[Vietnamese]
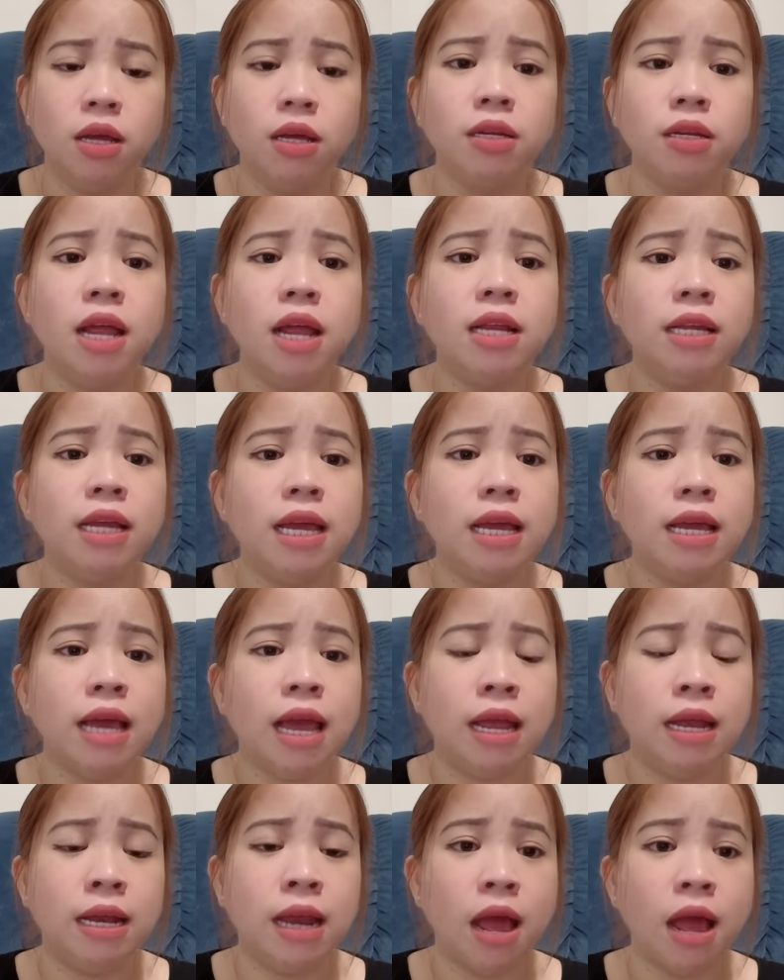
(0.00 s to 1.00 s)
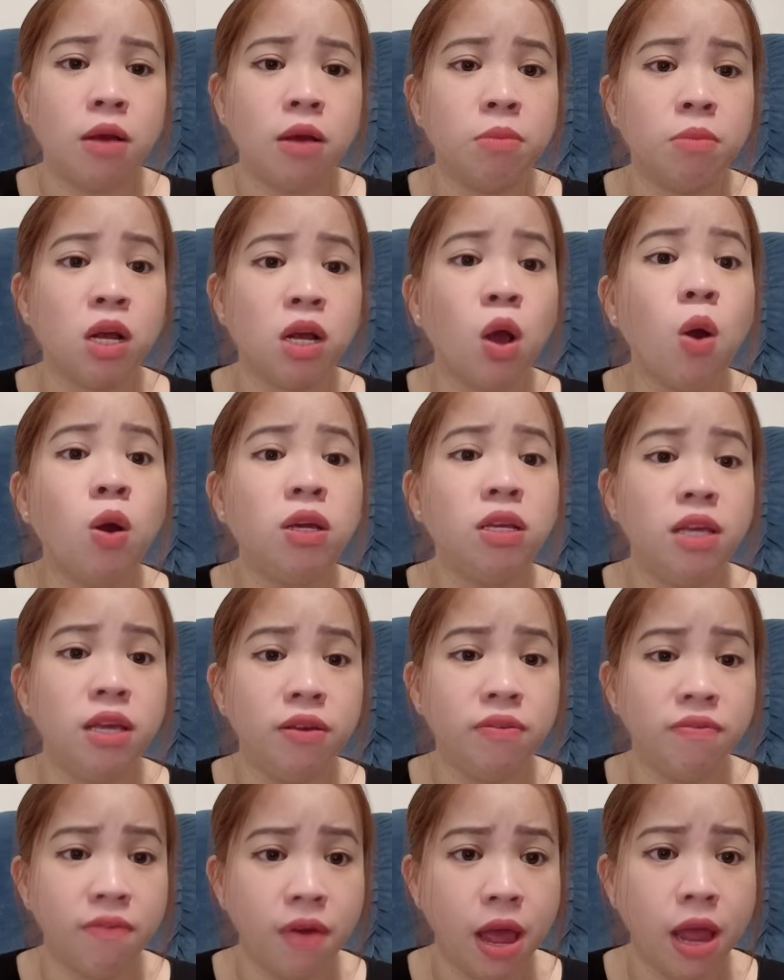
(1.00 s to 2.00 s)
đến cái ngày nào mà con
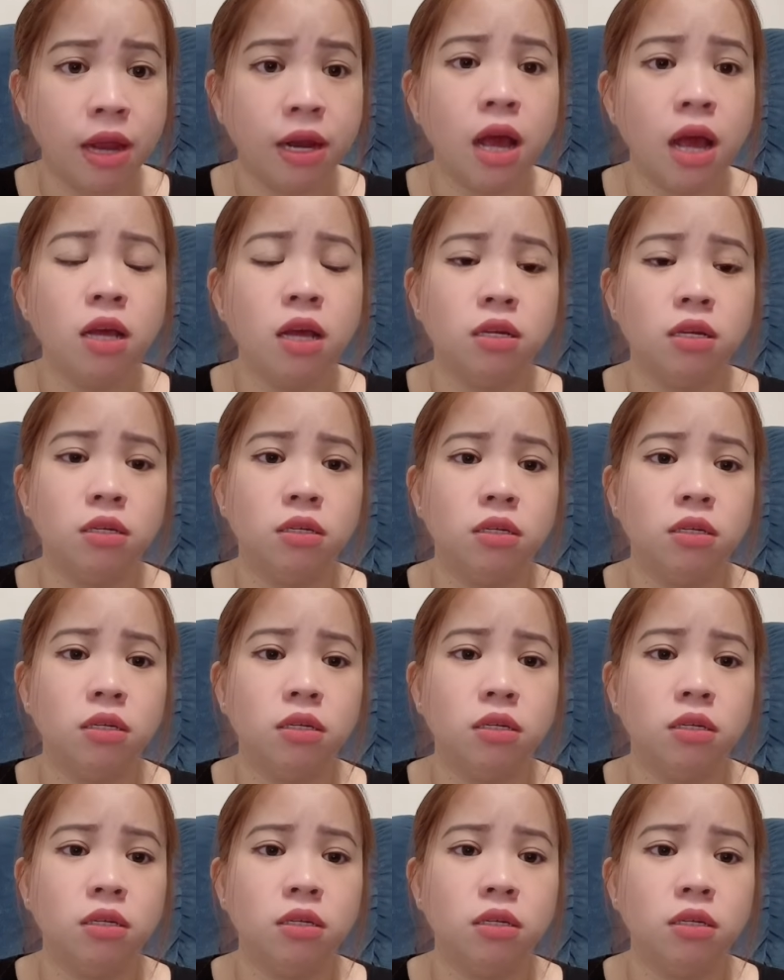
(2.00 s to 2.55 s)
chị về đó